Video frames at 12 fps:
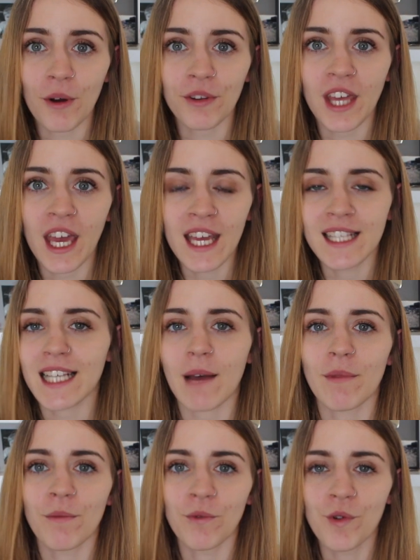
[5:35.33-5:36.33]
pod
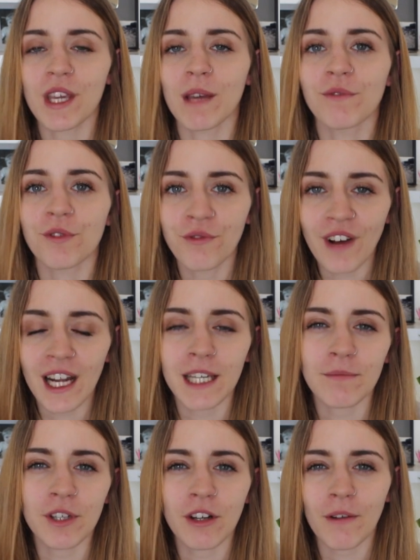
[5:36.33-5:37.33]
samym Łukiem
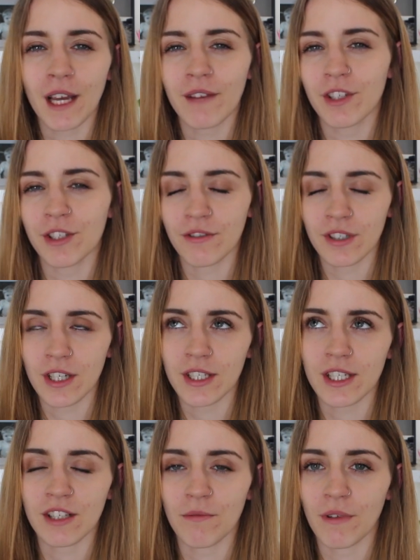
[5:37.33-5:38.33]
Triumfalnym, tylko jak
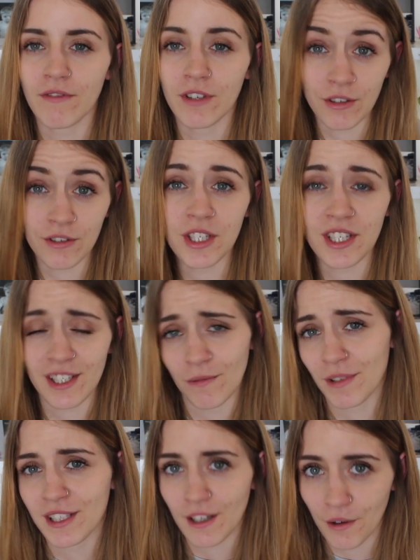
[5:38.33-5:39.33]
wyciągniecie sobie, wysiądziecie
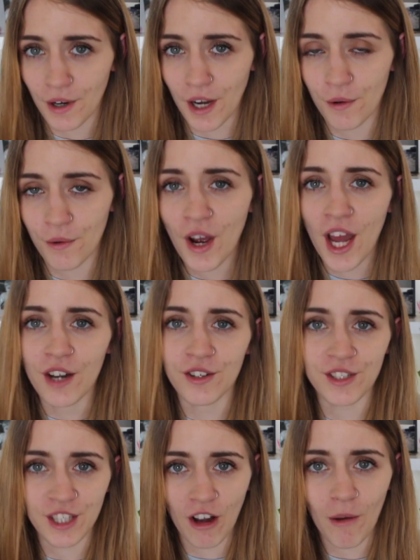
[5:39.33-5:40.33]
sobie z tego RERu,
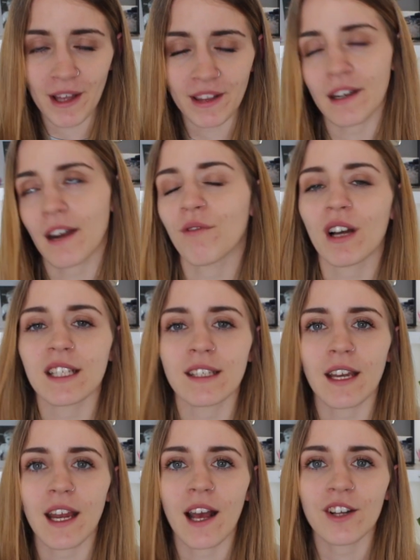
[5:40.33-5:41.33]
czy z tego metra,
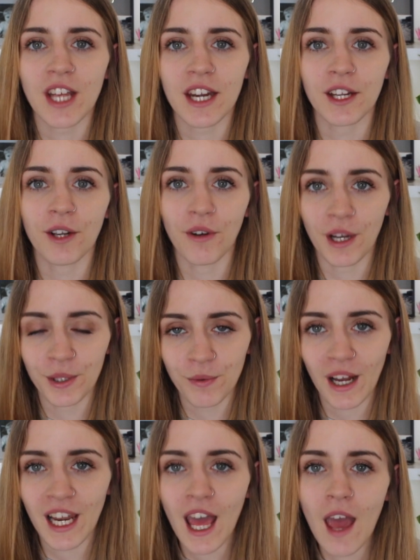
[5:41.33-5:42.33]
właśnie na Charles de
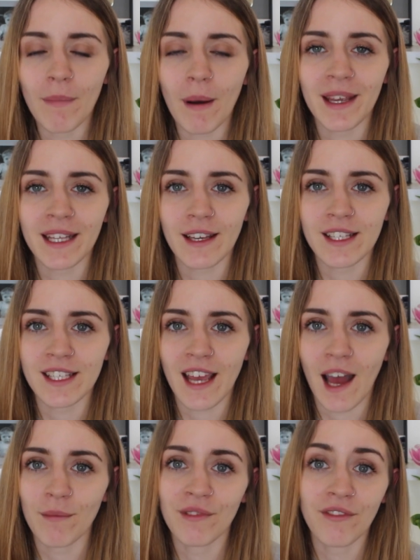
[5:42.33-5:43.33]

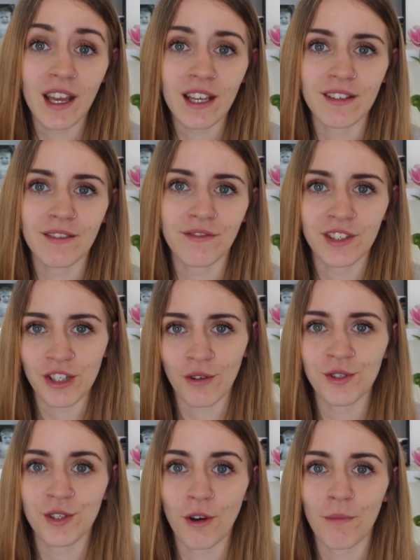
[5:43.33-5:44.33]
pamiętajcie, aby
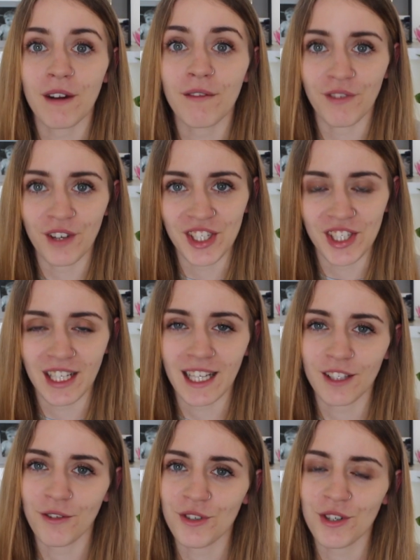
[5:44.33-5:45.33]
wziąć dobre wyjście,
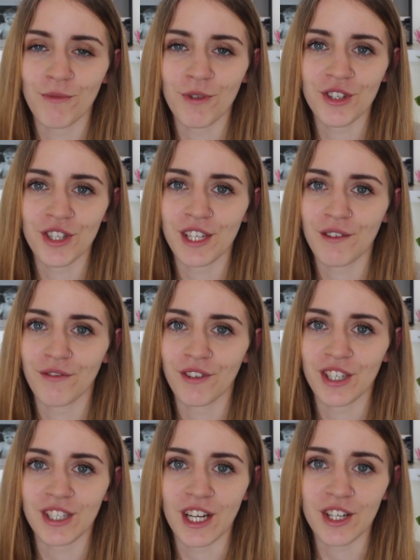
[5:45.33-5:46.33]
dlatego, że możecie
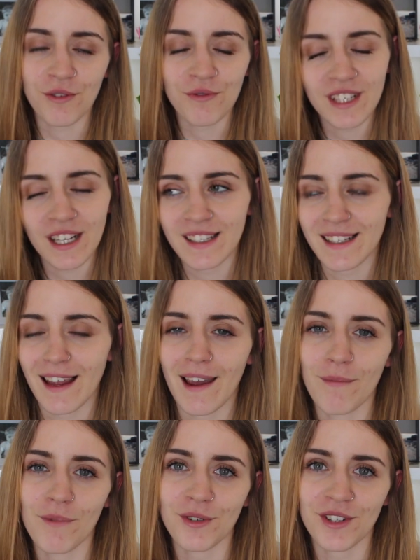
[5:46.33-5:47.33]
wyjść na
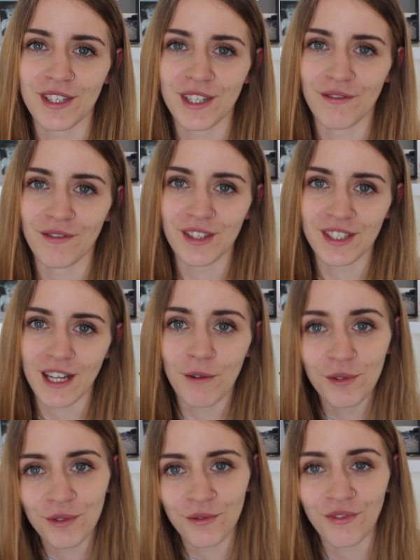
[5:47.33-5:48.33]
Champs-Élysées, możecie wyjść na
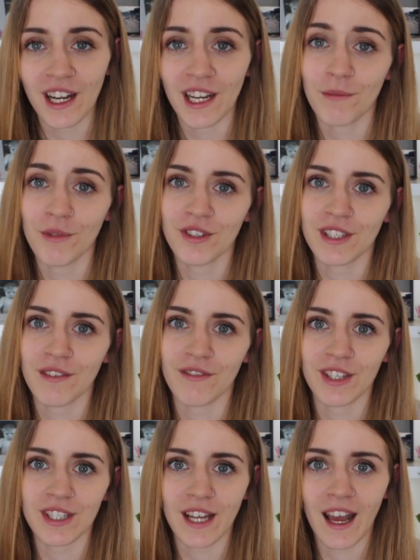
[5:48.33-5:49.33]
Łuk Triumfalny, możecie
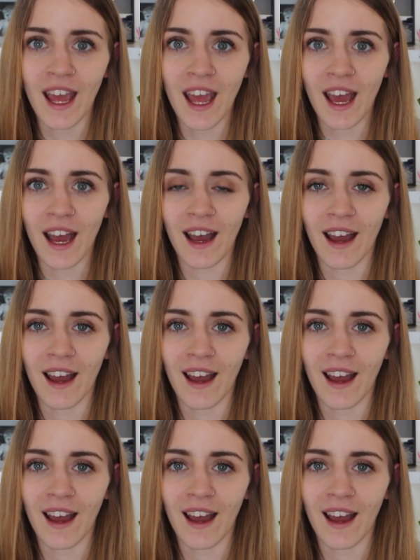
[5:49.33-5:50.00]
wyjść na e,